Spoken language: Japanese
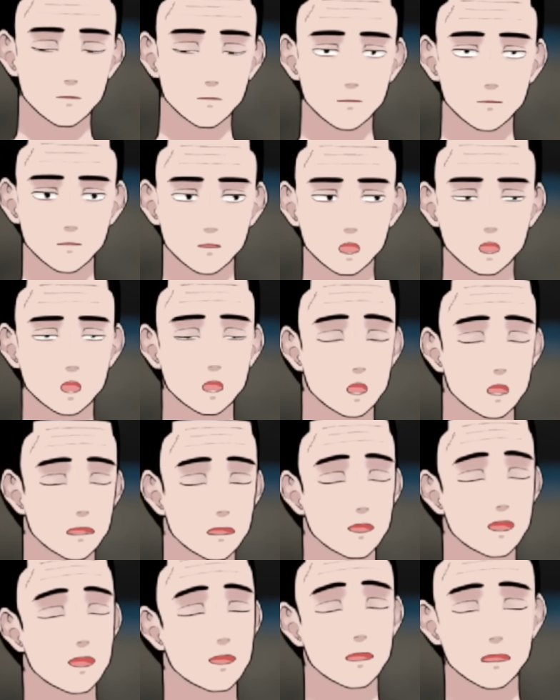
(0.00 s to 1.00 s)
ただそれ
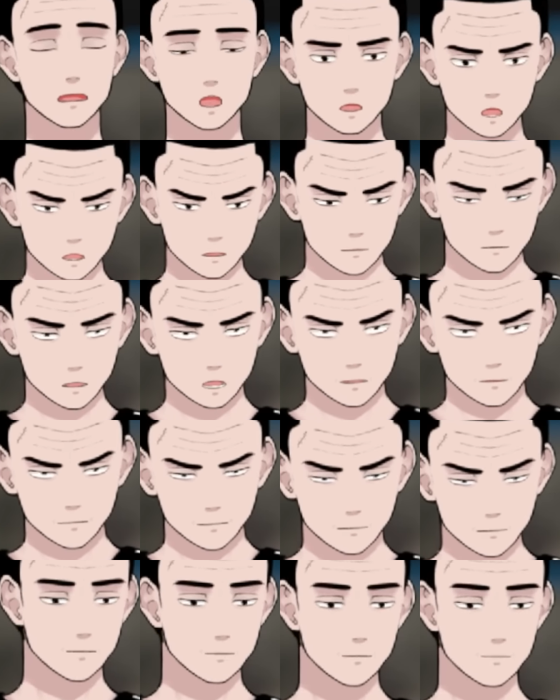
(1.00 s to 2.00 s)
だけなんですって。
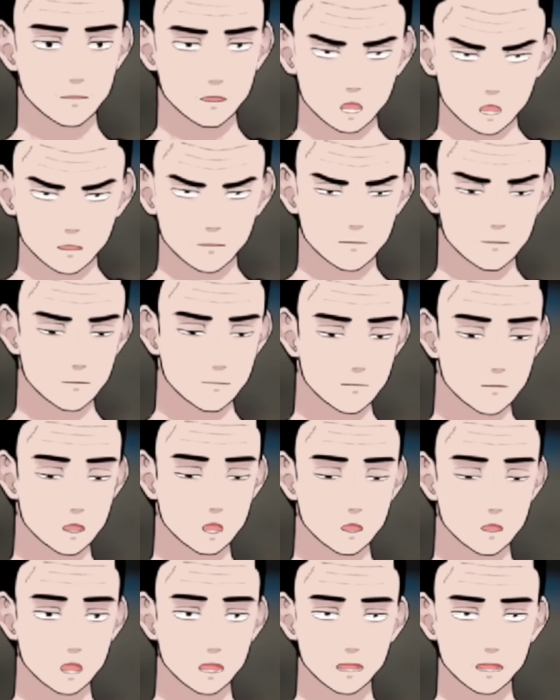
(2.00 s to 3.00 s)

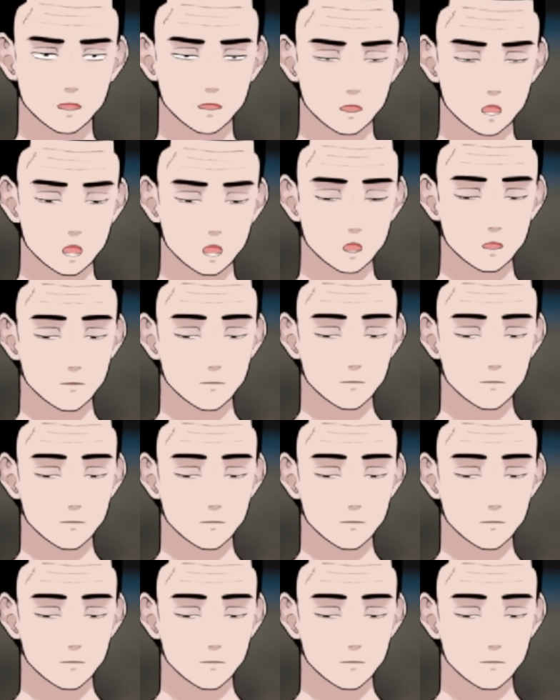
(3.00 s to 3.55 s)
だけども、